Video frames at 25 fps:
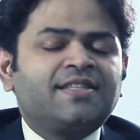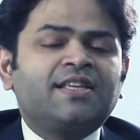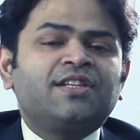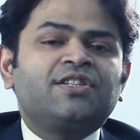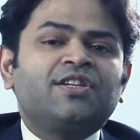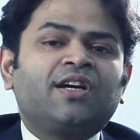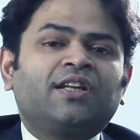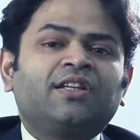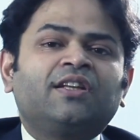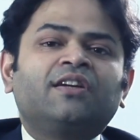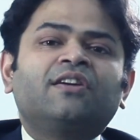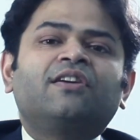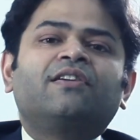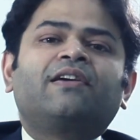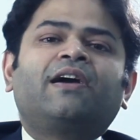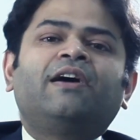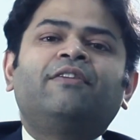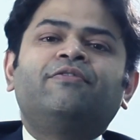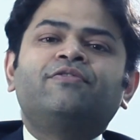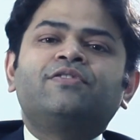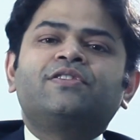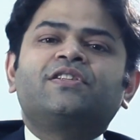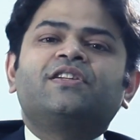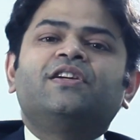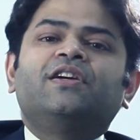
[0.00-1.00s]
इससे ज़्यादा
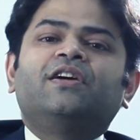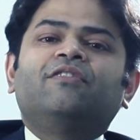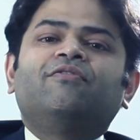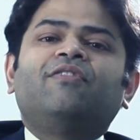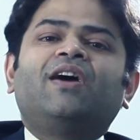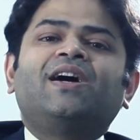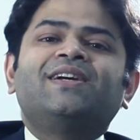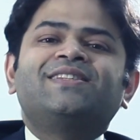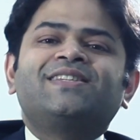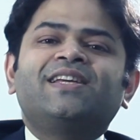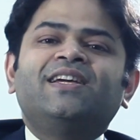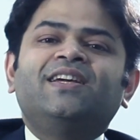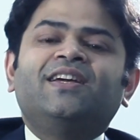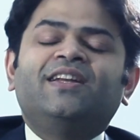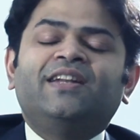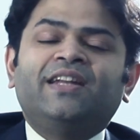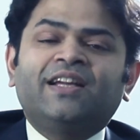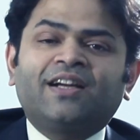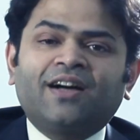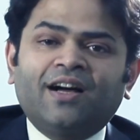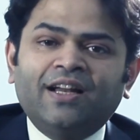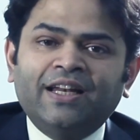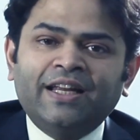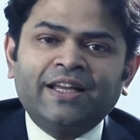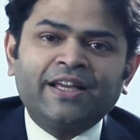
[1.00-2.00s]
ग्राफ्ट वहां से
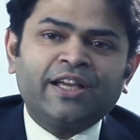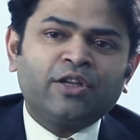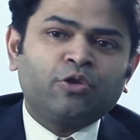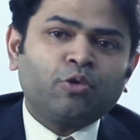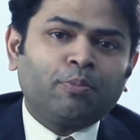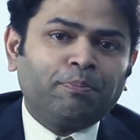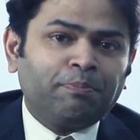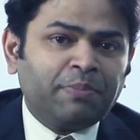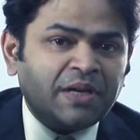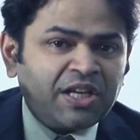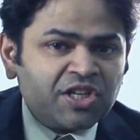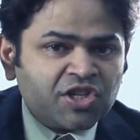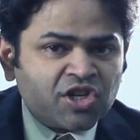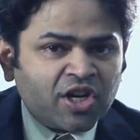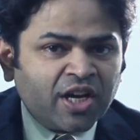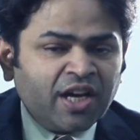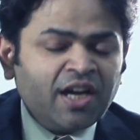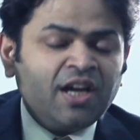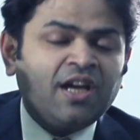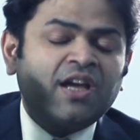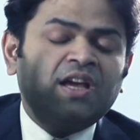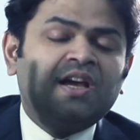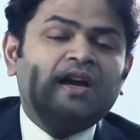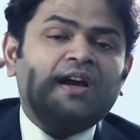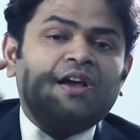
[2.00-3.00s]
निकालेंगे तो
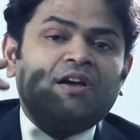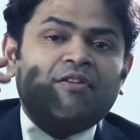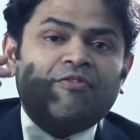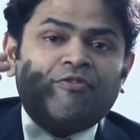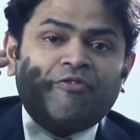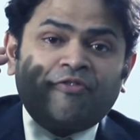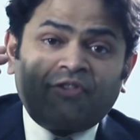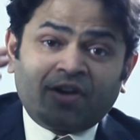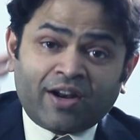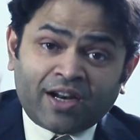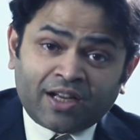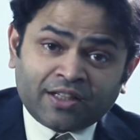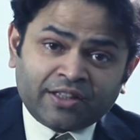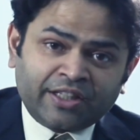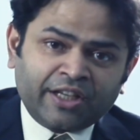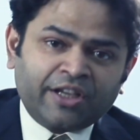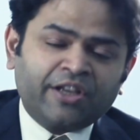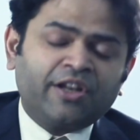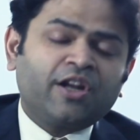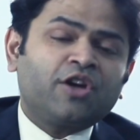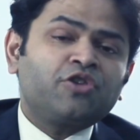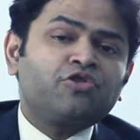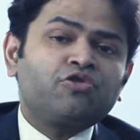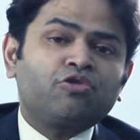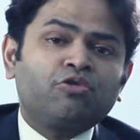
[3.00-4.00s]
पीछे फर्क
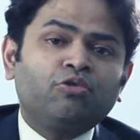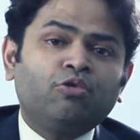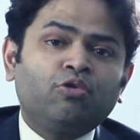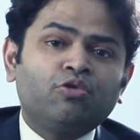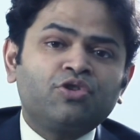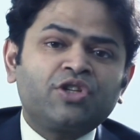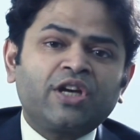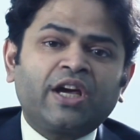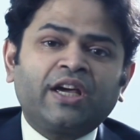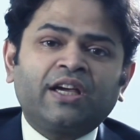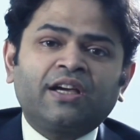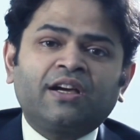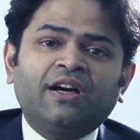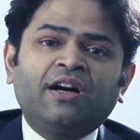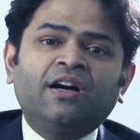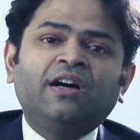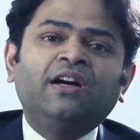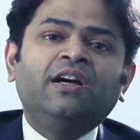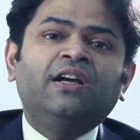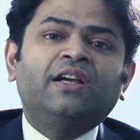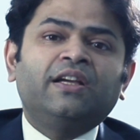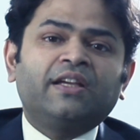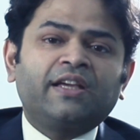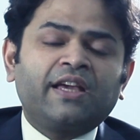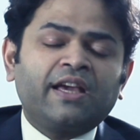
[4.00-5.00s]
दिखना शुरू हो जाएगा
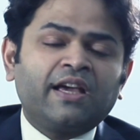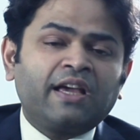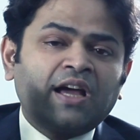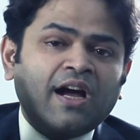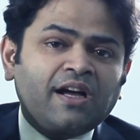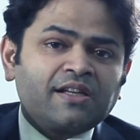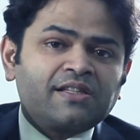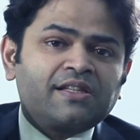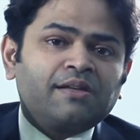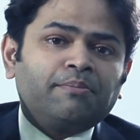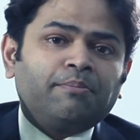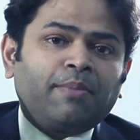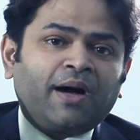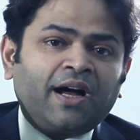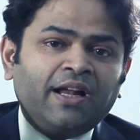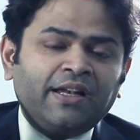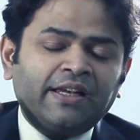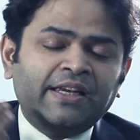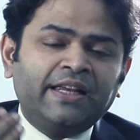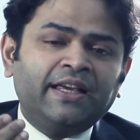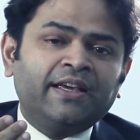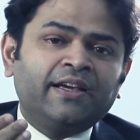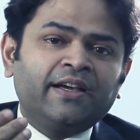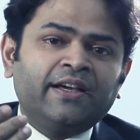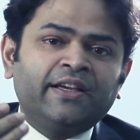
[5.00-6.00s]
कि यहां से
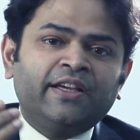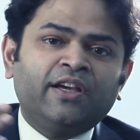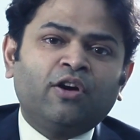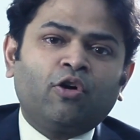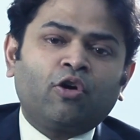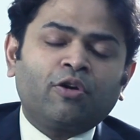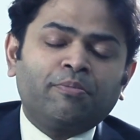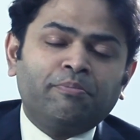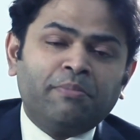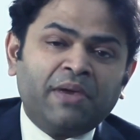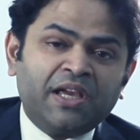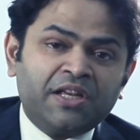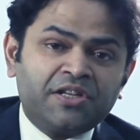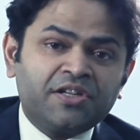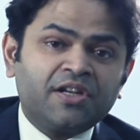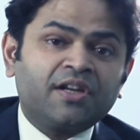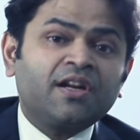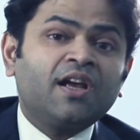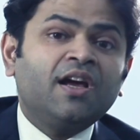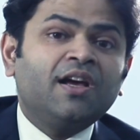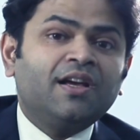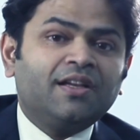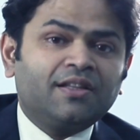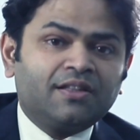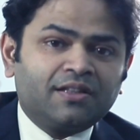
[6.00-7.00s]
बाल लिए गए हैं और
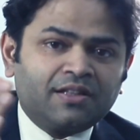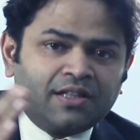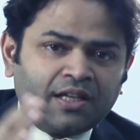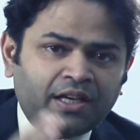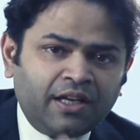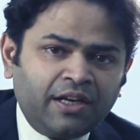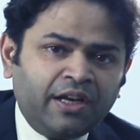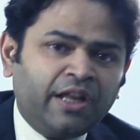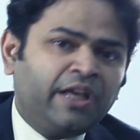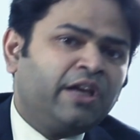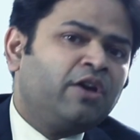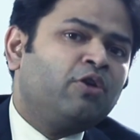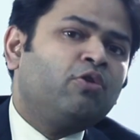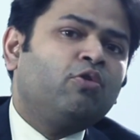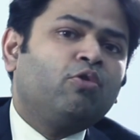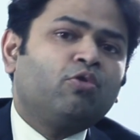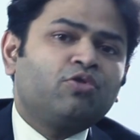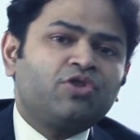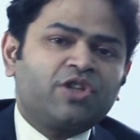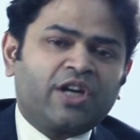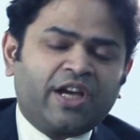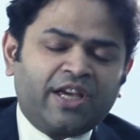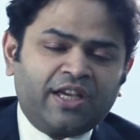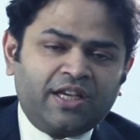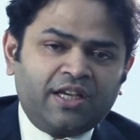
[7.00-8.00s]
मेजर थिनिंग
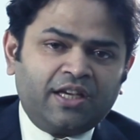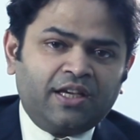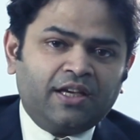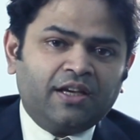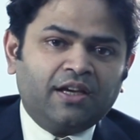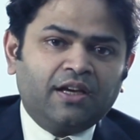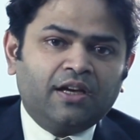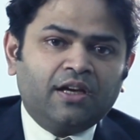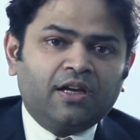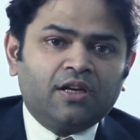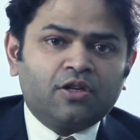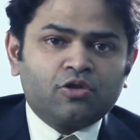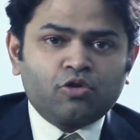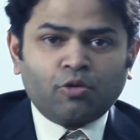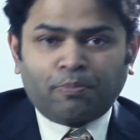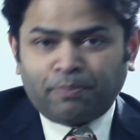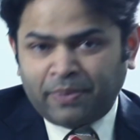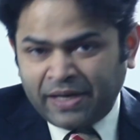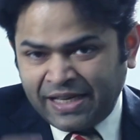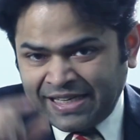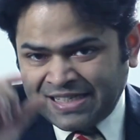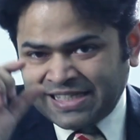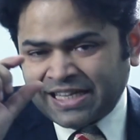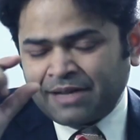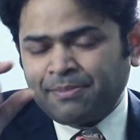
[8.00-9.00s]
हो जाएगी सो
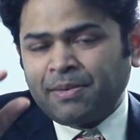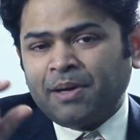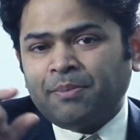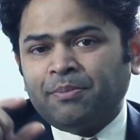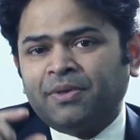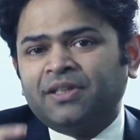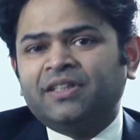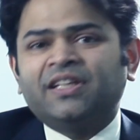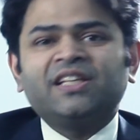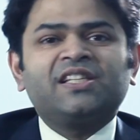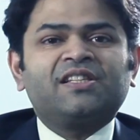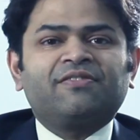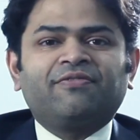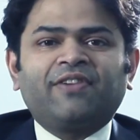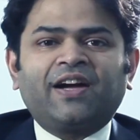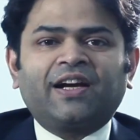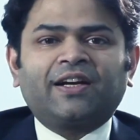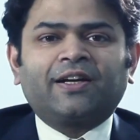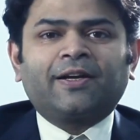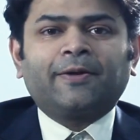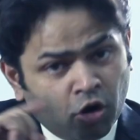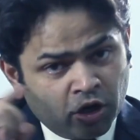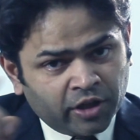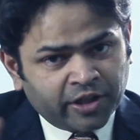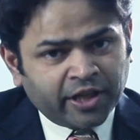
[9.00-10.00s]
प्लीज रिमेंबर दिस
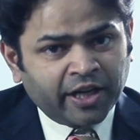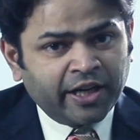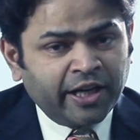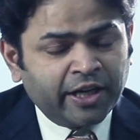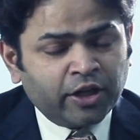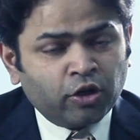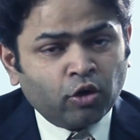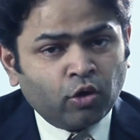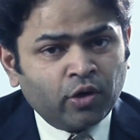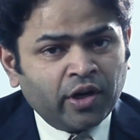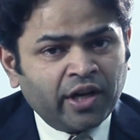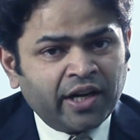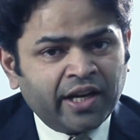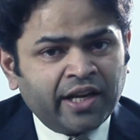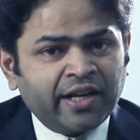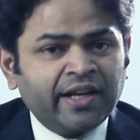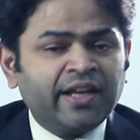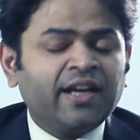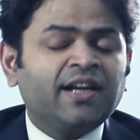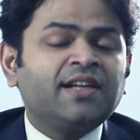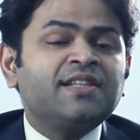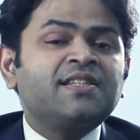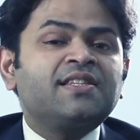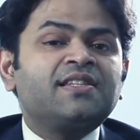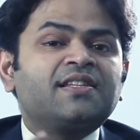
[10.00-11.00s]
फैक्ट ऑल्टरनेट डोनर
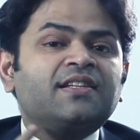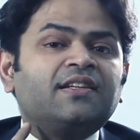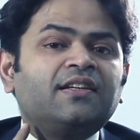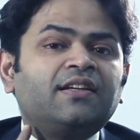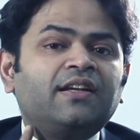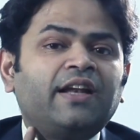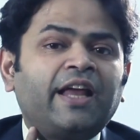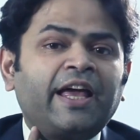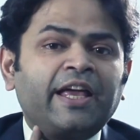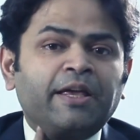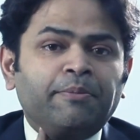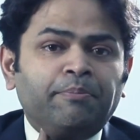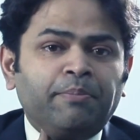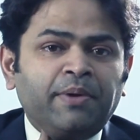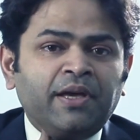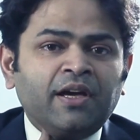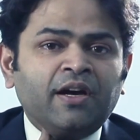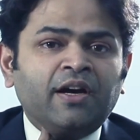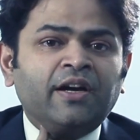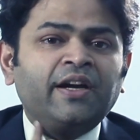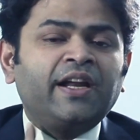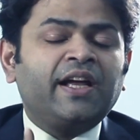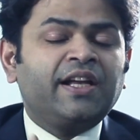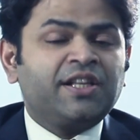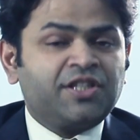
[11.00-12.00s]
एरियाज लाइक
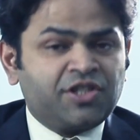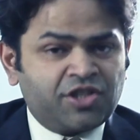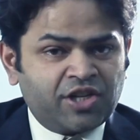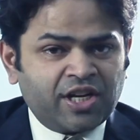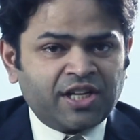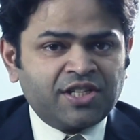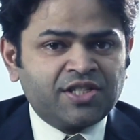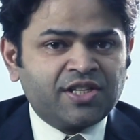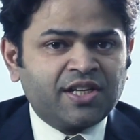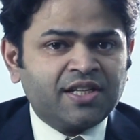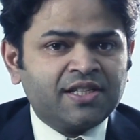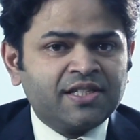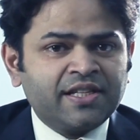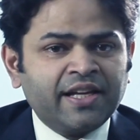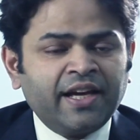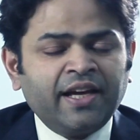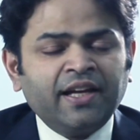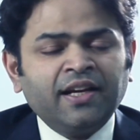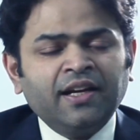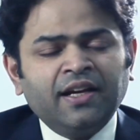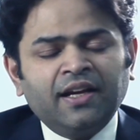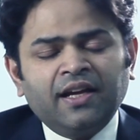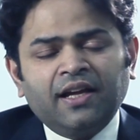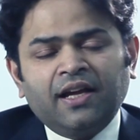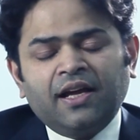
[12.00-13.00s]
बियर्ड इट्स चेस्ट इज
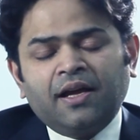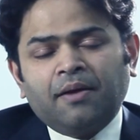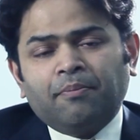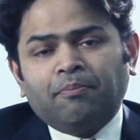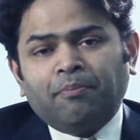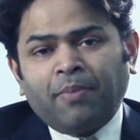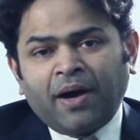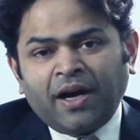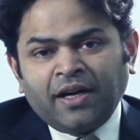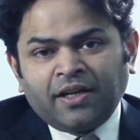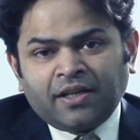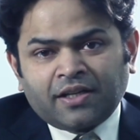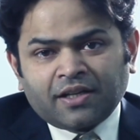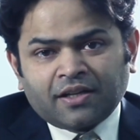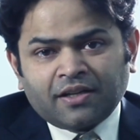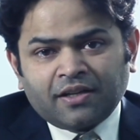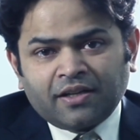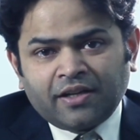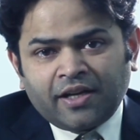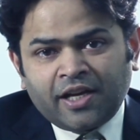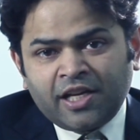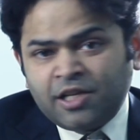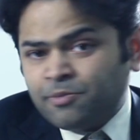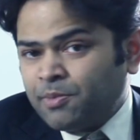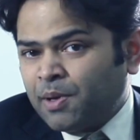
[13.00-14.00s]
देयर
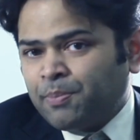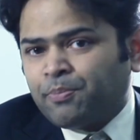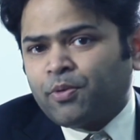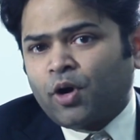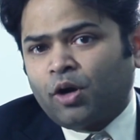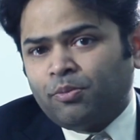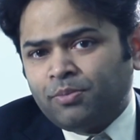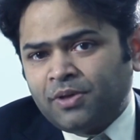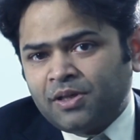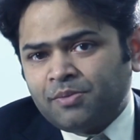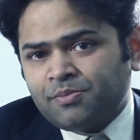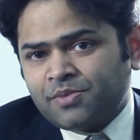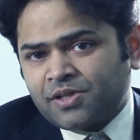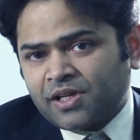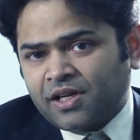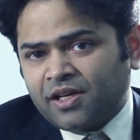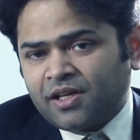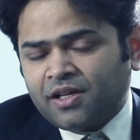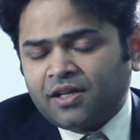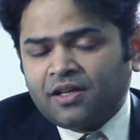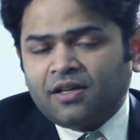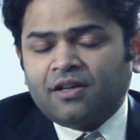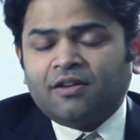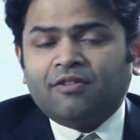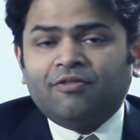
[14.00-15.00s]
बट इनमें प्रॉब्लम्स
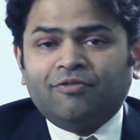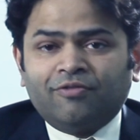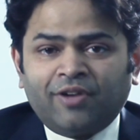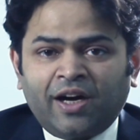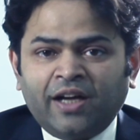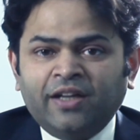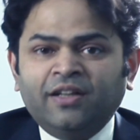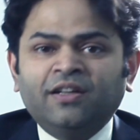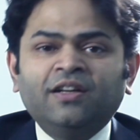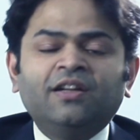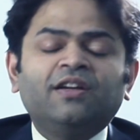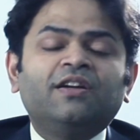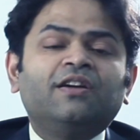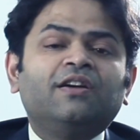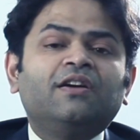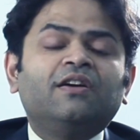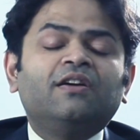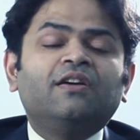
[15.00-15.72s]
वन